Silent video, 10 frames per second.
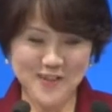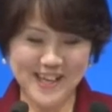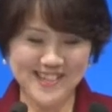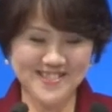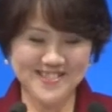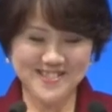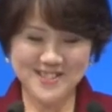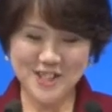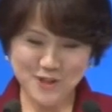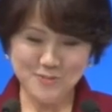は
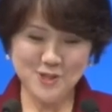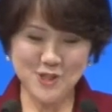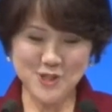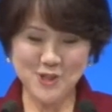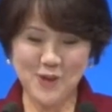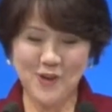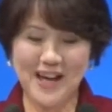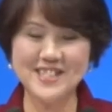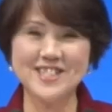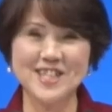自由民主
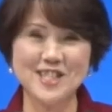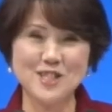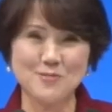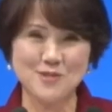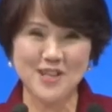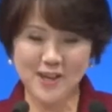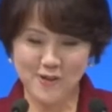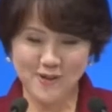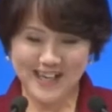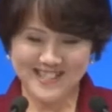党愛知県支部連
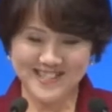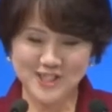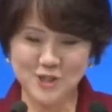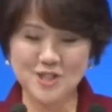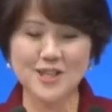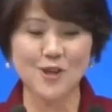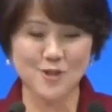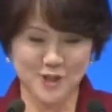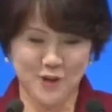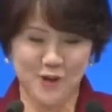合会女性
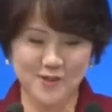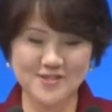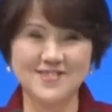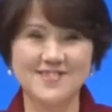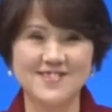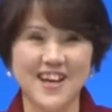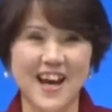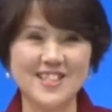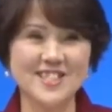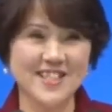局長
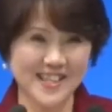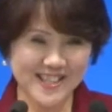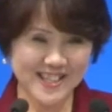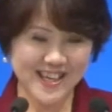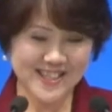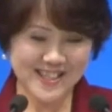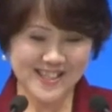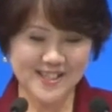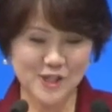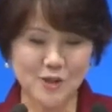愛知県議会
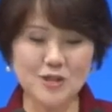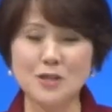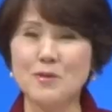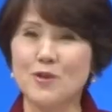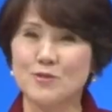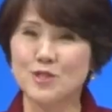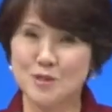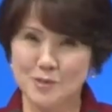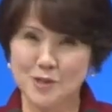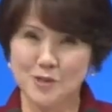議員4期目を
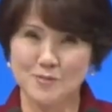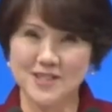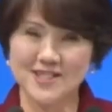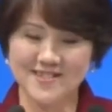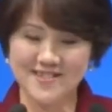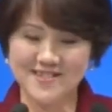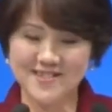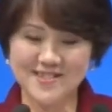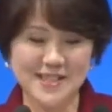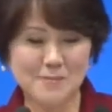務めております
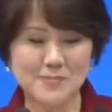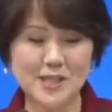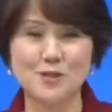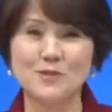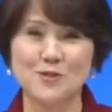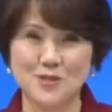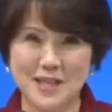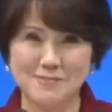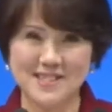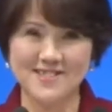神戸博美でご
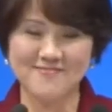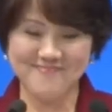ざいます